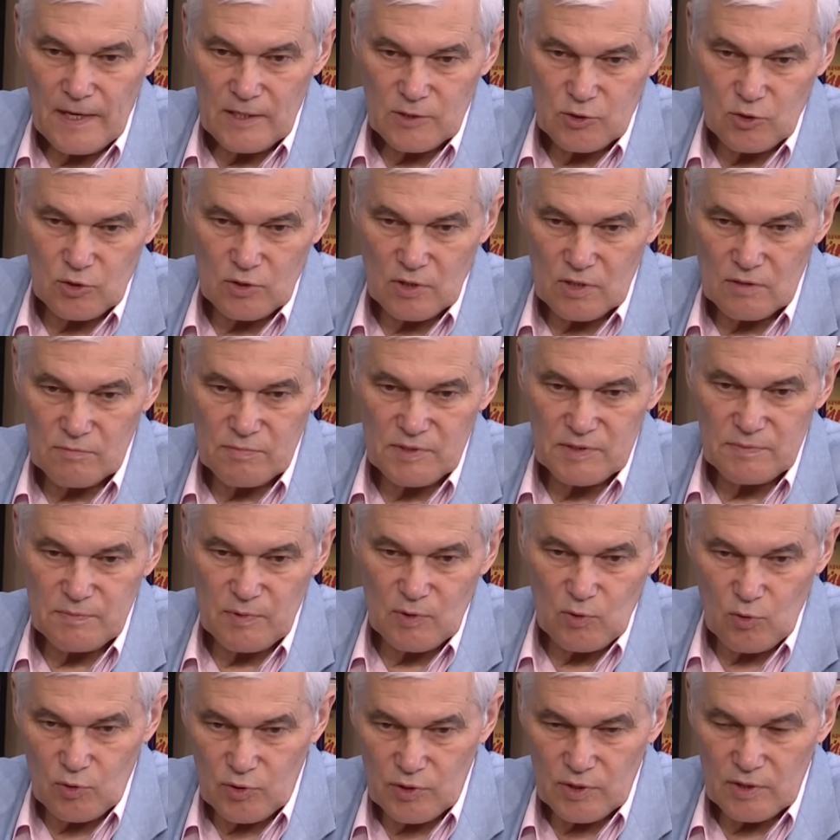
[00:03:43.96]
Что этот
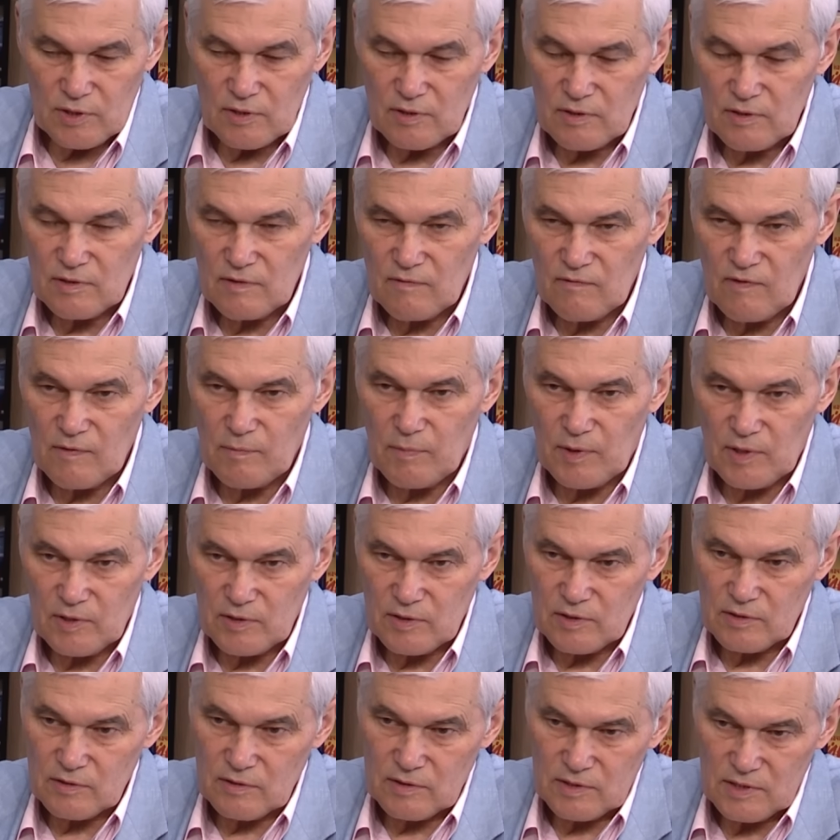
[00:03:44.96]
беспилотник
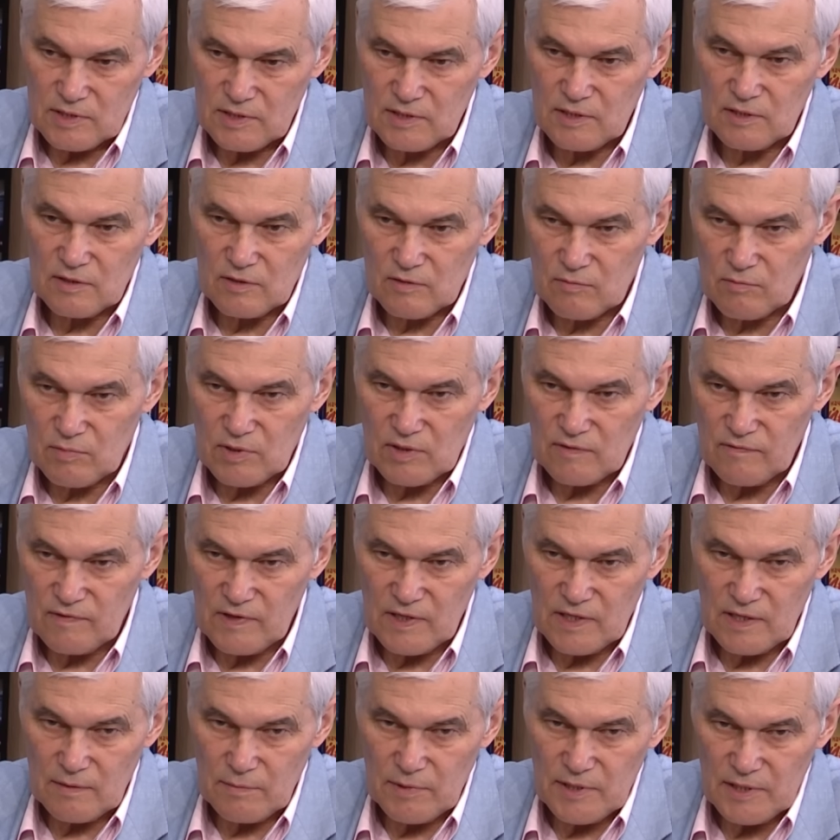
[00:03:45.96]
выполнен, сделан был в
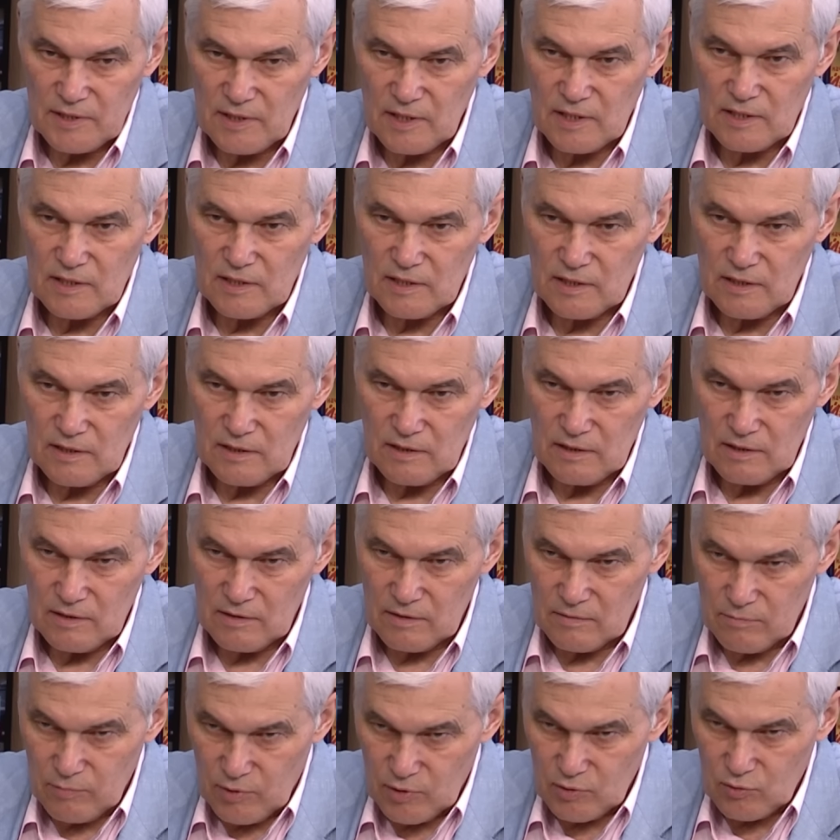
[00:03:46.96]
Великобритании
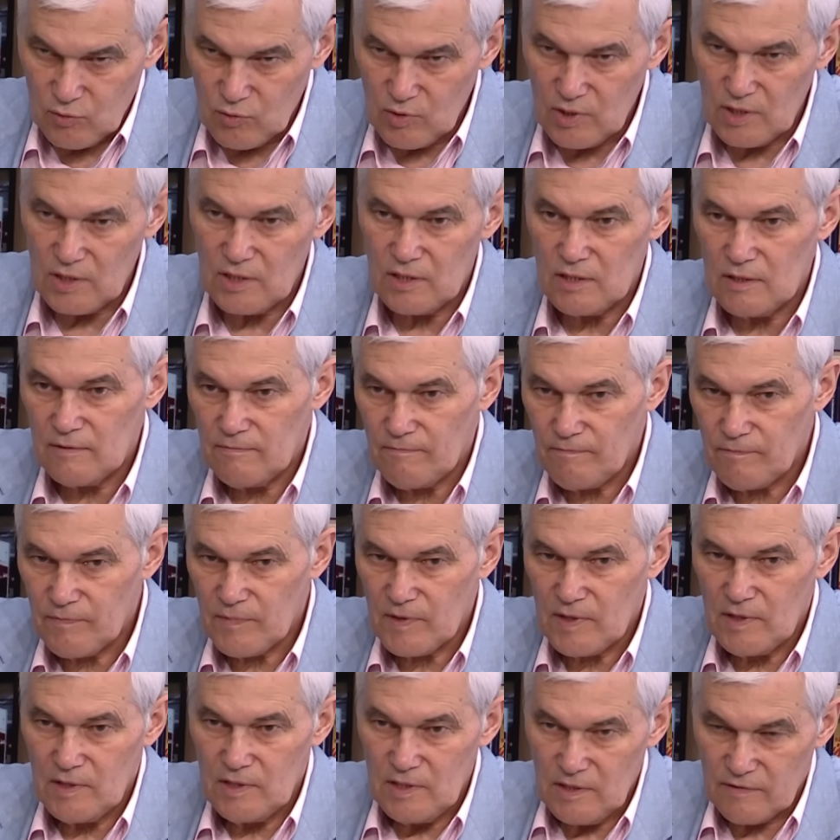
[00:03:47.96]
и Португалии,
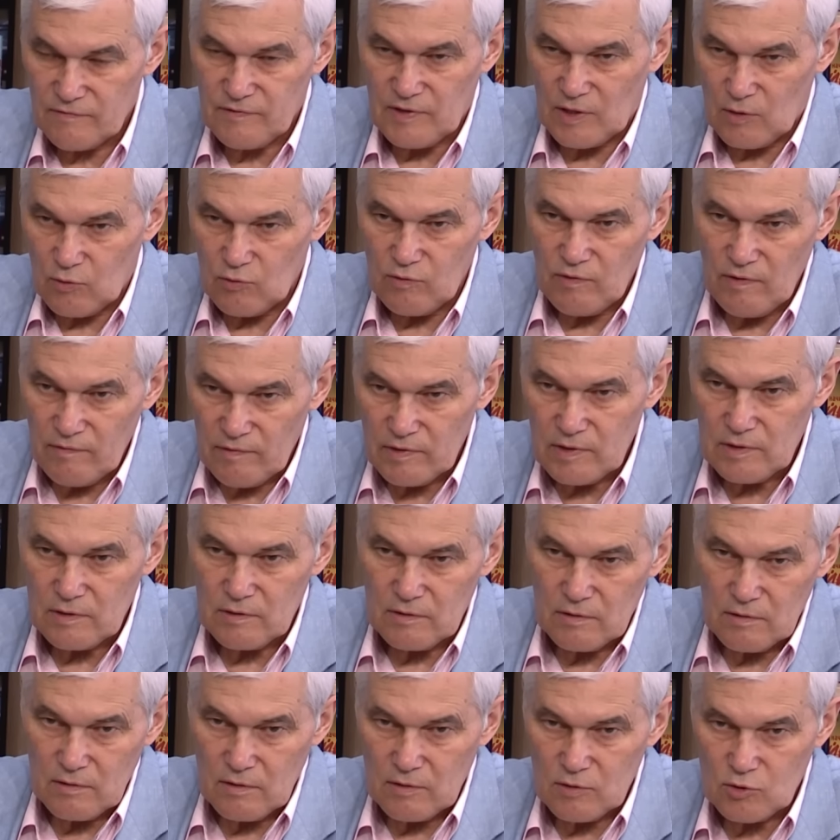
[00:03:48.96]
и второй вывод,
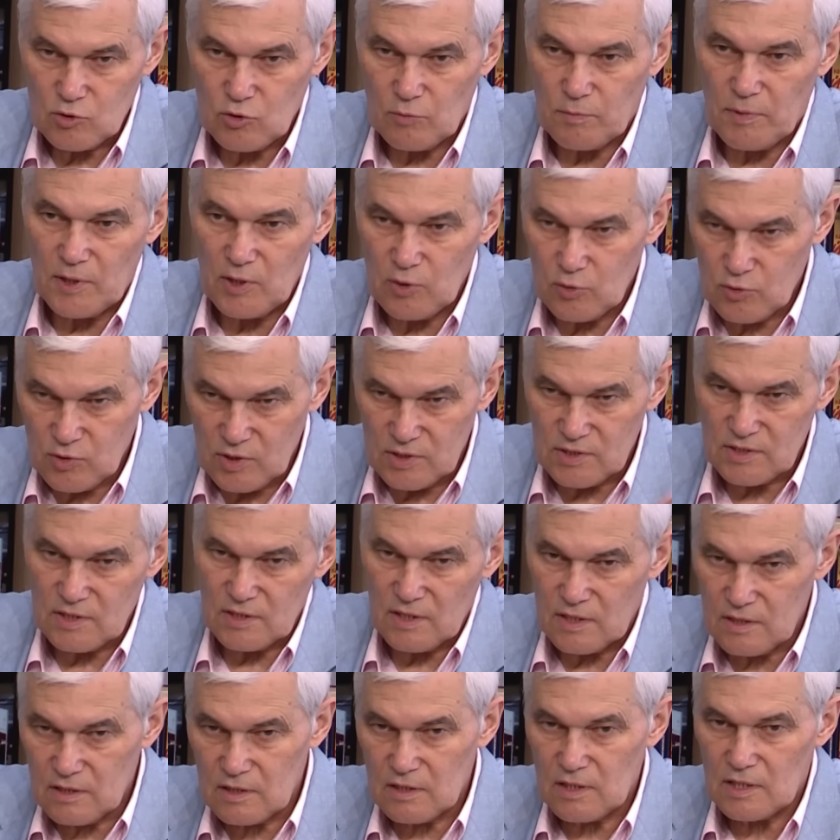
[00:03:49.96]
что полетное
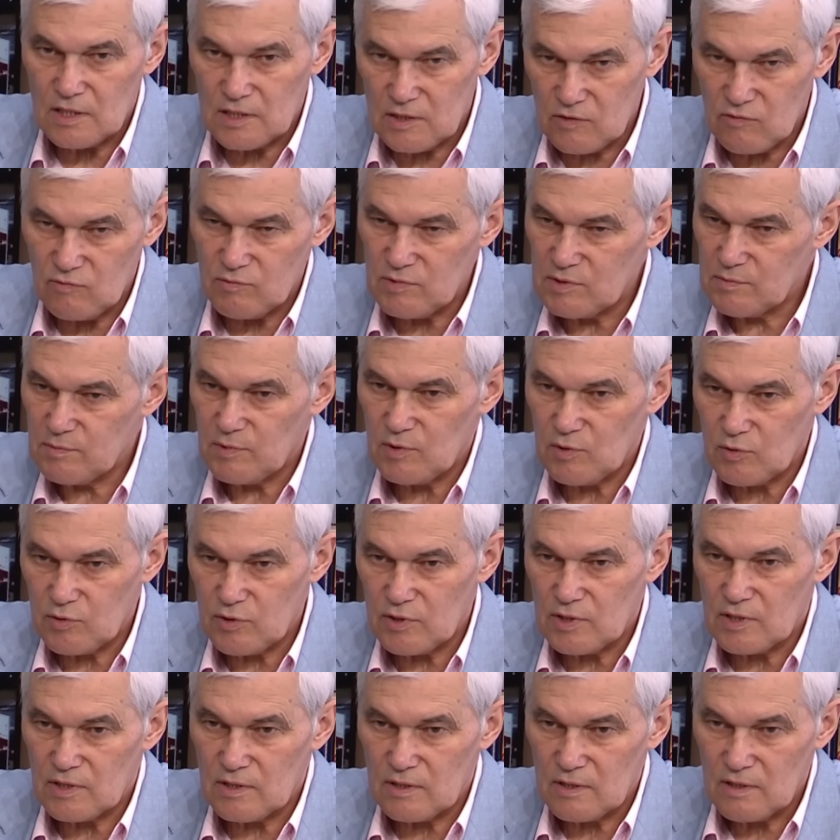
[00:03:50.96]
задание для этого
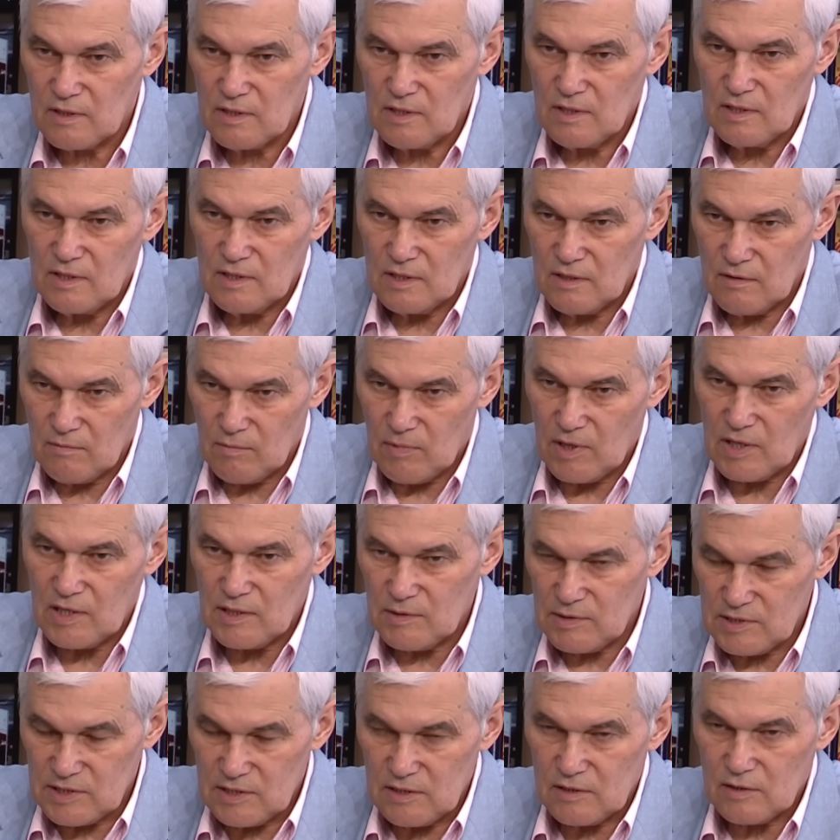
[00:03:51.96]
беспилотника
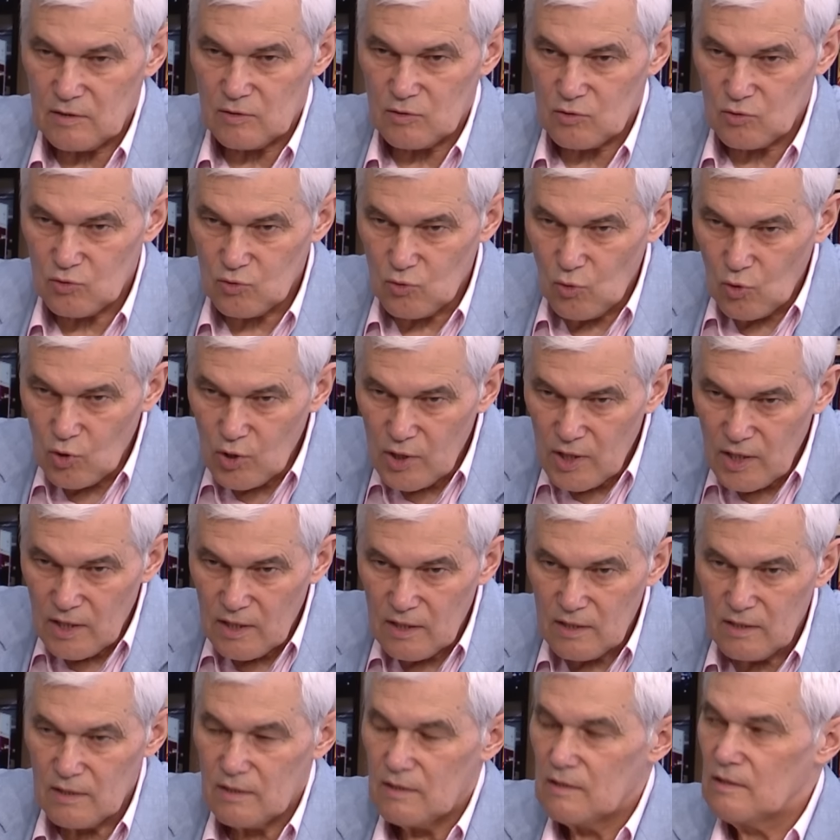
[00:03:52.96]
могли сделать
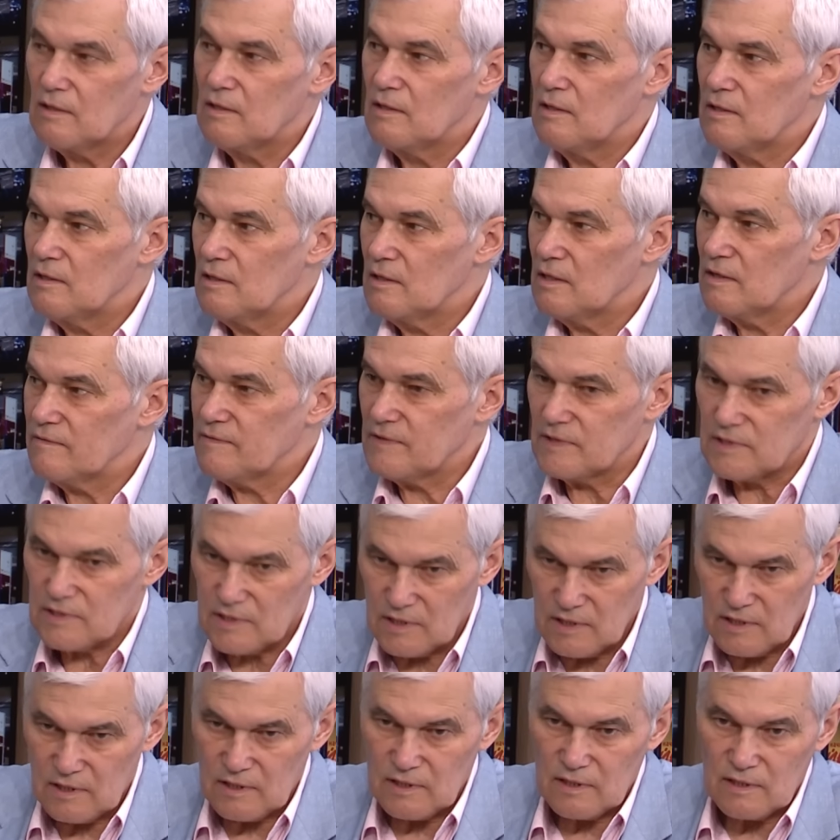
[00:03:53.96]
только
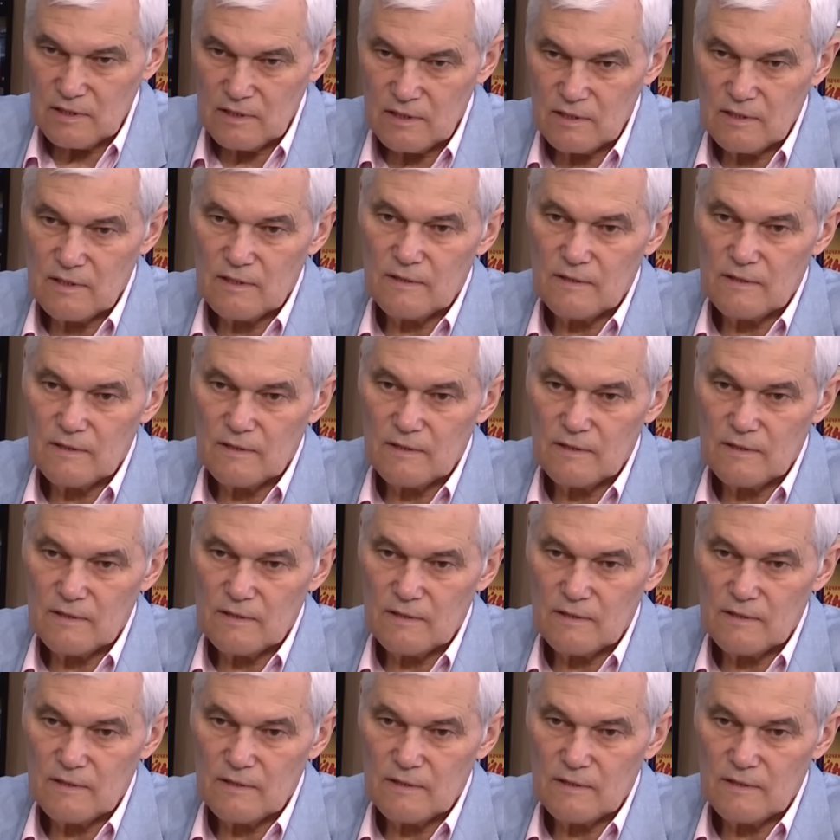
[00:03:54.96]
офицеры